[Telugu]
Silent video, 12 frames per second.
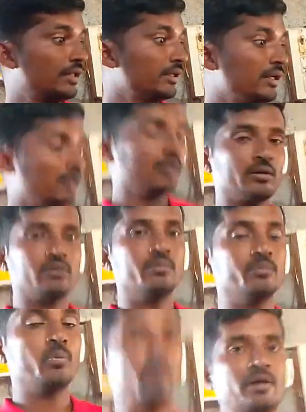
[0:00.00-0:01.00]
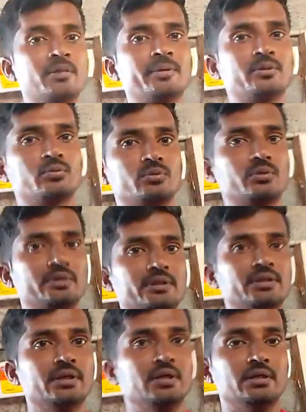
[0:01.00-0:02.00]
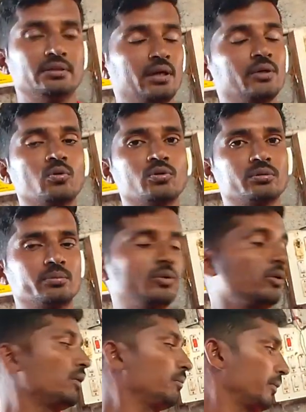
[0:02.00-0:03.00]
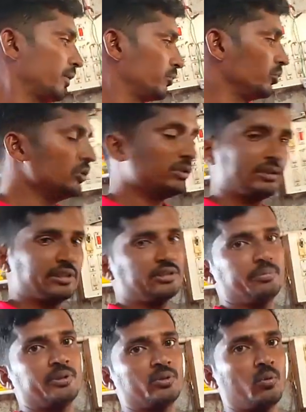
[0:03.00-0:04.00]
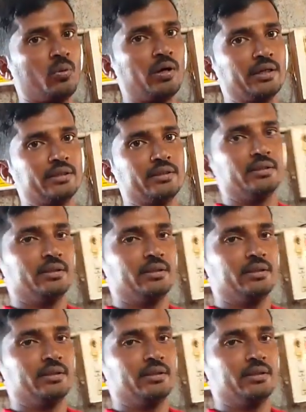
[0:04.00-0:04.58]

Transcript: అదే అనారోగ్యంతో బాధపడుతుంటుంది దానికోసము మనము తెచ్చిపెట్టుకోవాలి